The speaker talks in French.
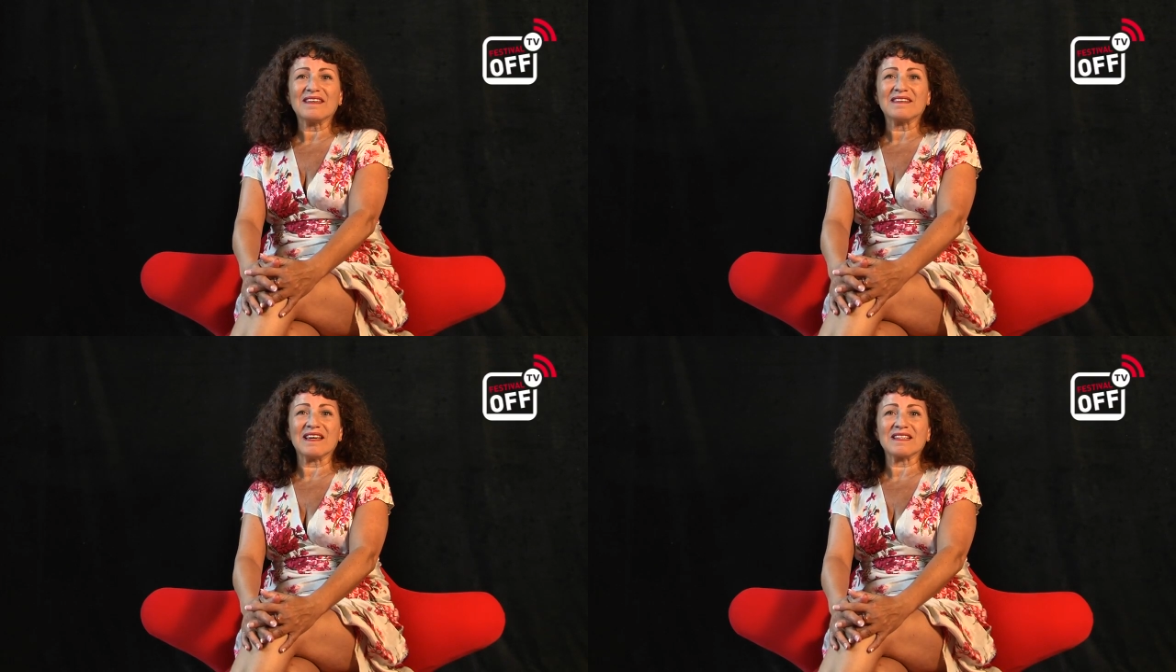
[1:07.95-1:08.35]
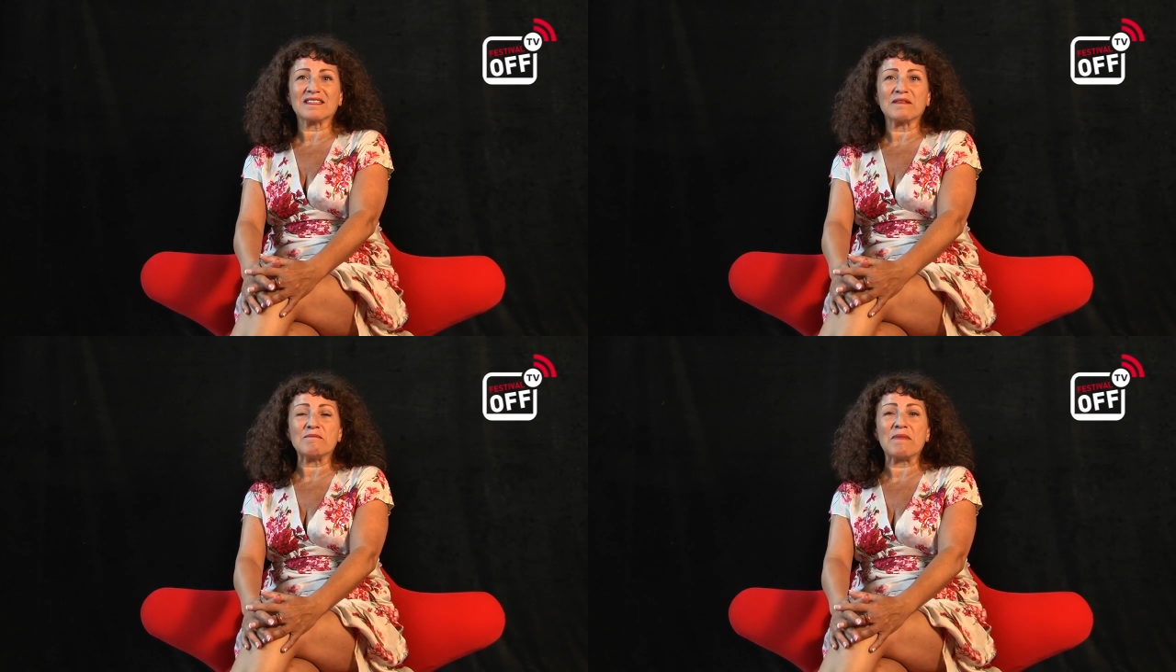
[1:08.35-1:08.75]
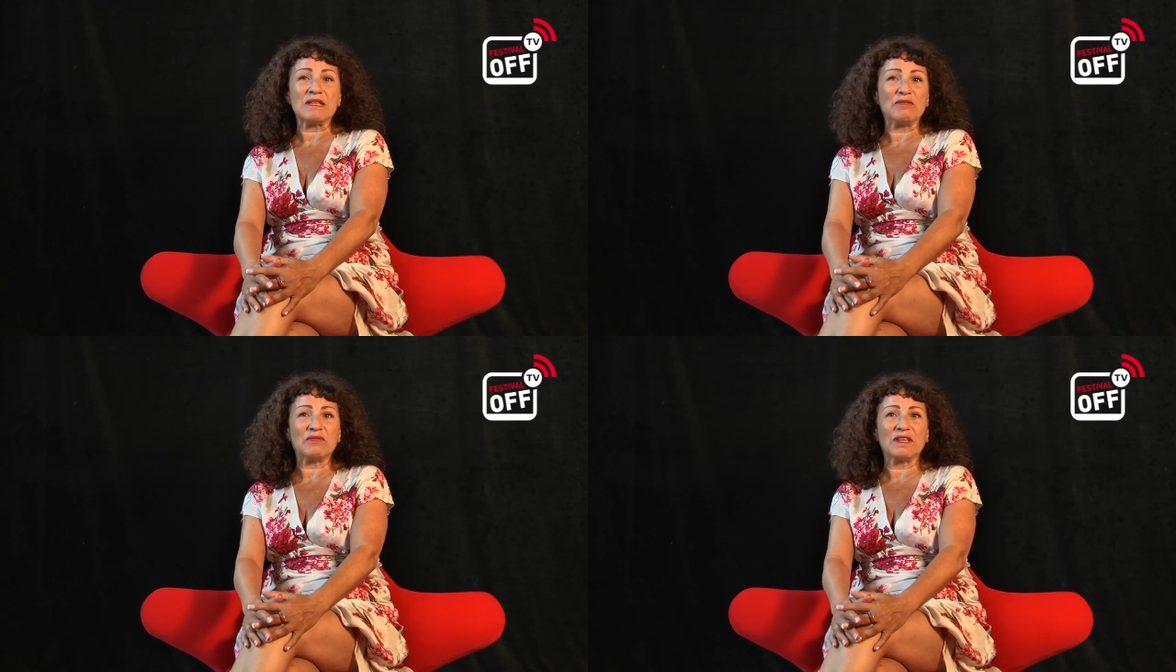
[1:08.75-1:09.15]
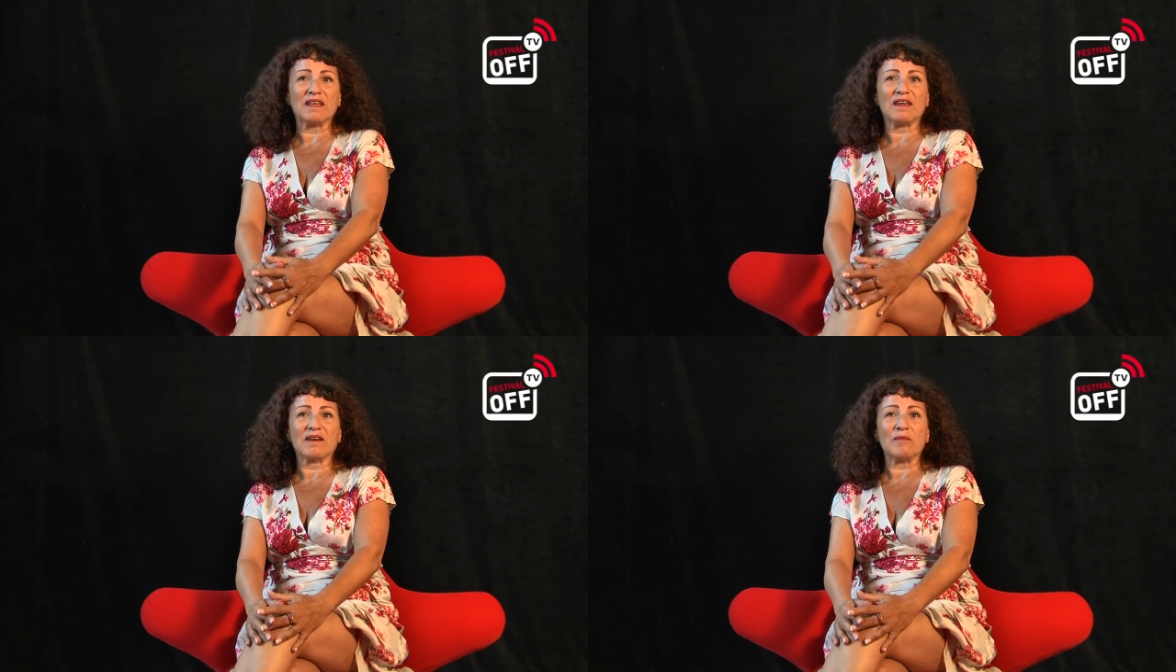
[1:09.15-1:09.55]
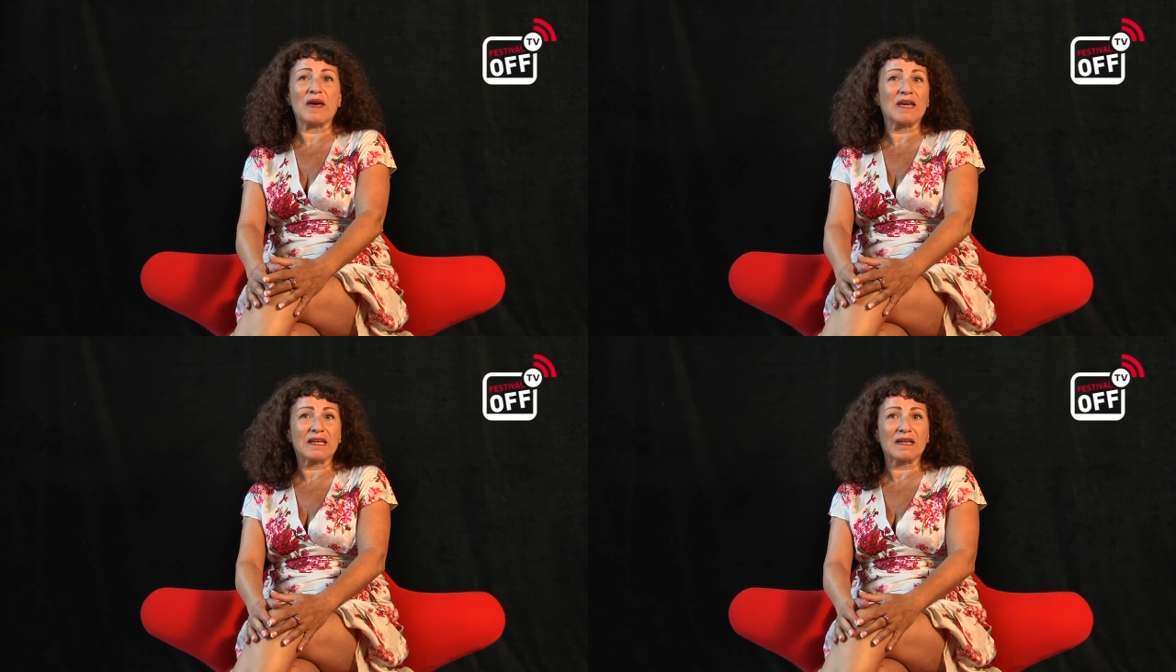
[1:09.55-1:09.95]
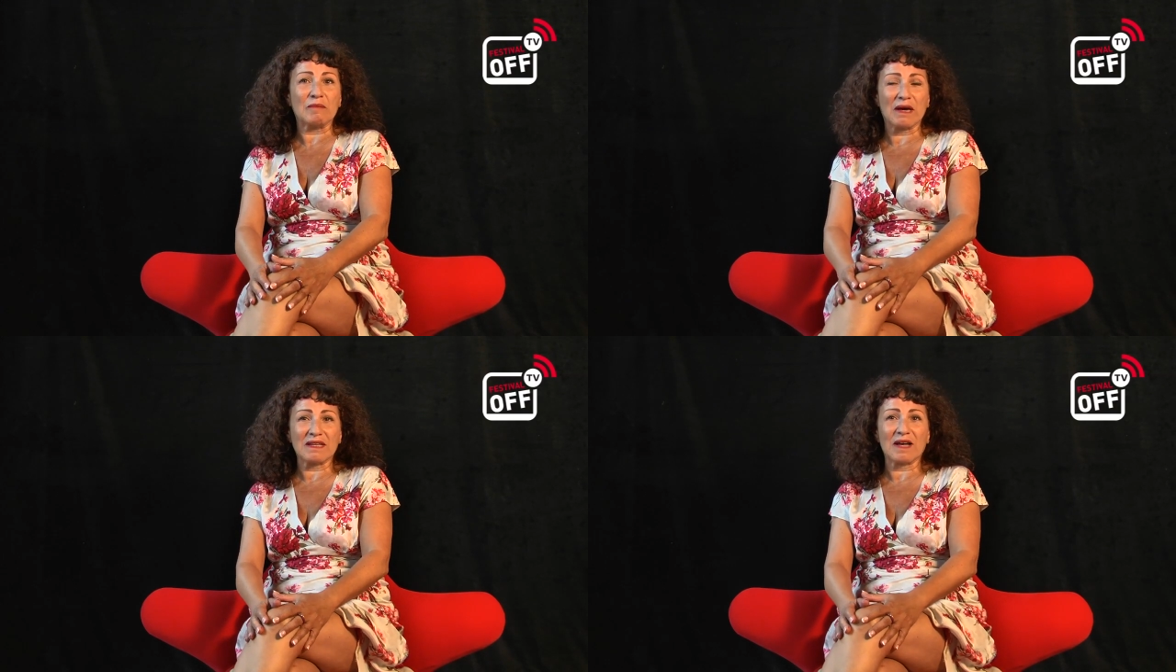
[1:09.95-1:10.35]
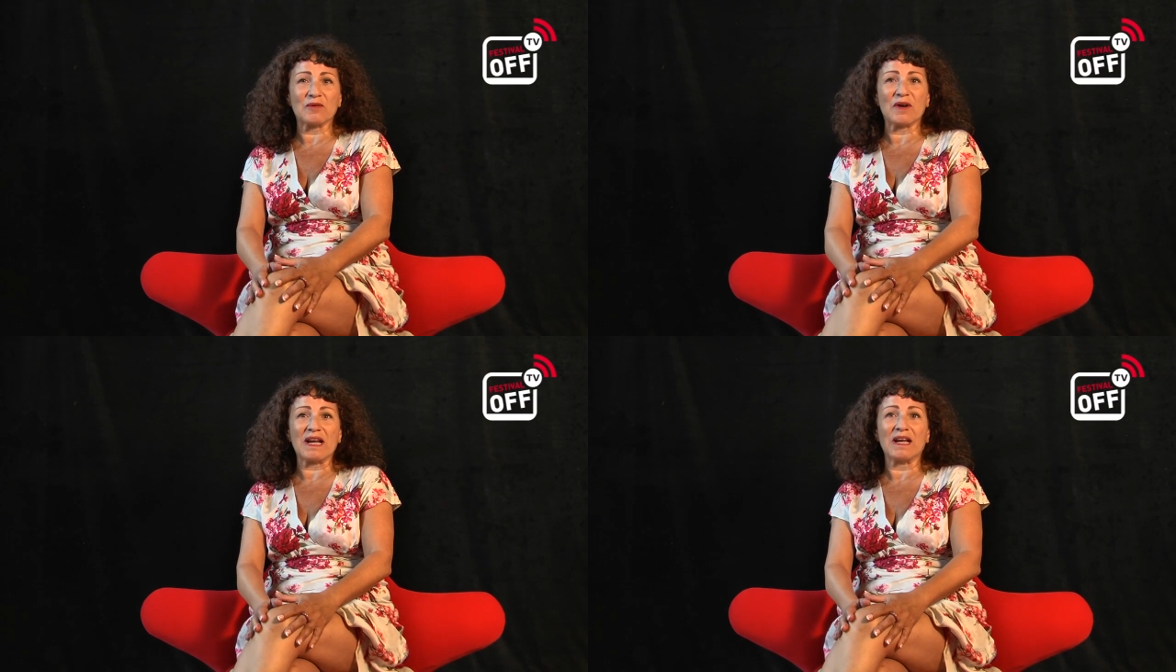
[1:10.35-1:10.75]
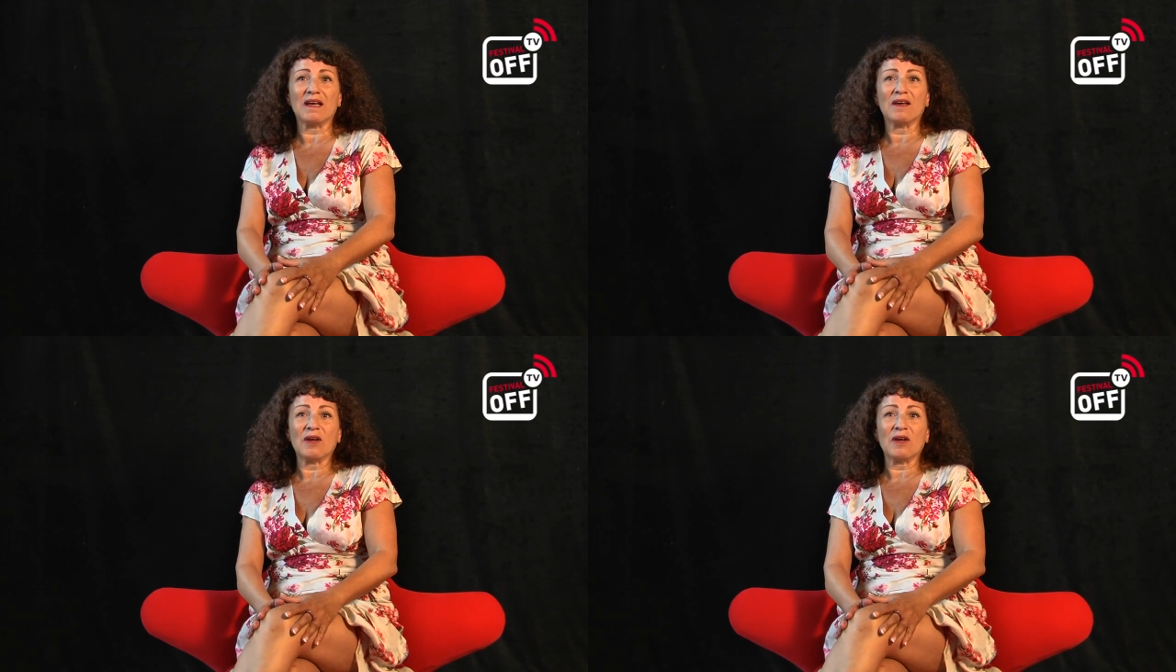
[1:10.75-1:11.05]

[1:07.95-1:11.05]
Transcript: texte magnifique m'a écrit Bernard Noël